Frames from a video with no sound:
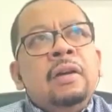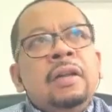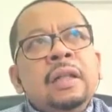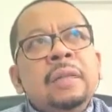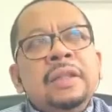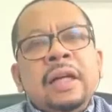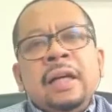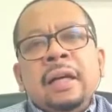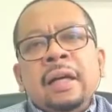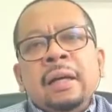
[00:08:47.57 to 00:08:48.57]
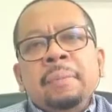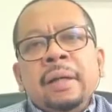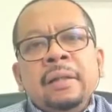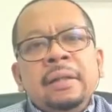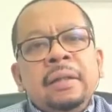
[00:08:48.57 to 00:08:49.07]
ya kalau kita
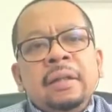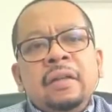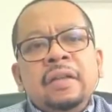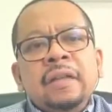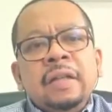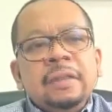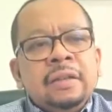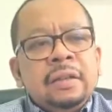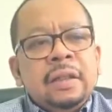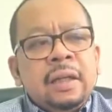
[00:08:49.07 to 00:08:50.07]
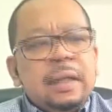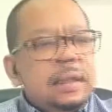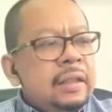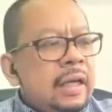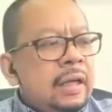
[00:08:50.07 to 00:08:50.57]
bicara apa eh,
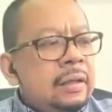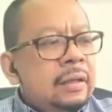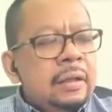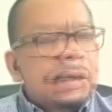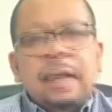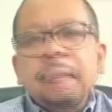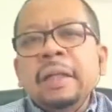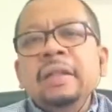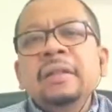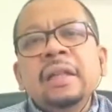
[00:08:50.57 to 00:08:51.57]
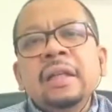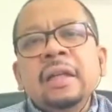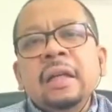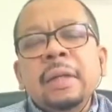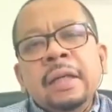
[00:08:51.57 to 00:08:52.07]
investasi ya nanti nggak akan nggak akan
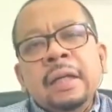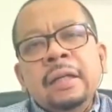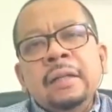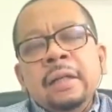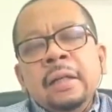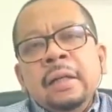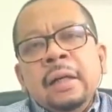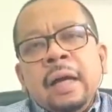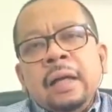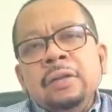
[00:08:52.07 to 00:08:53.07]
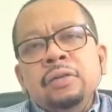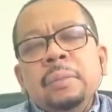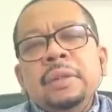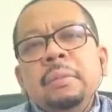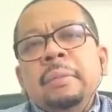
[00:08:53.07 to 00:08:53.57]
berhenti karena mereka akan
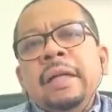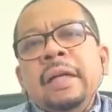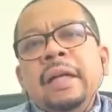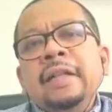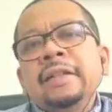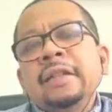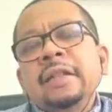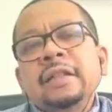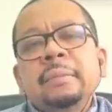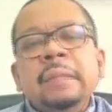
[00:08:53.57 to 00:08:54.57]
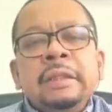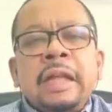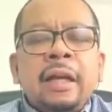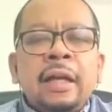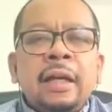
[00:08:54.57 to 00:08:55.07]
akan sudah bisa membayangkan hasilnya.
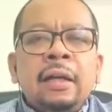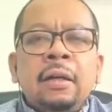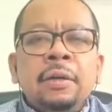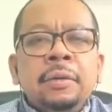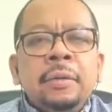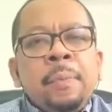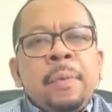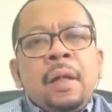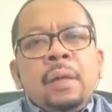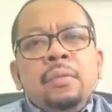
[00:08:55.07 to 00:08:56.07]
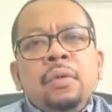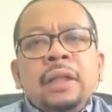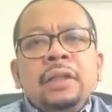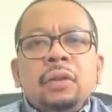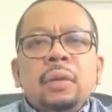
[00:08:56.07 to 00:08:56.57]
Sementara kalau
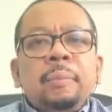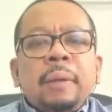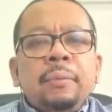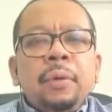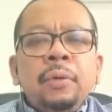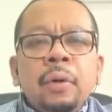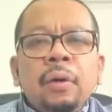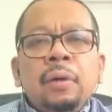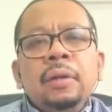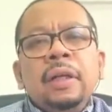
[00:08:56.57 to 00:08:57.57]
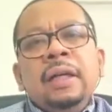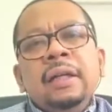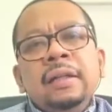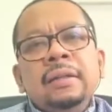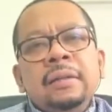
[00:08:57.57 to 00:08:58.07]
bukan Jokowi Prabowo
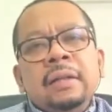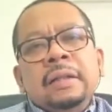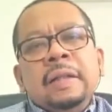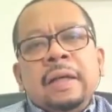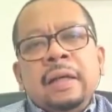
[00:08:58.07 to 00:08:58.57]
ya eh,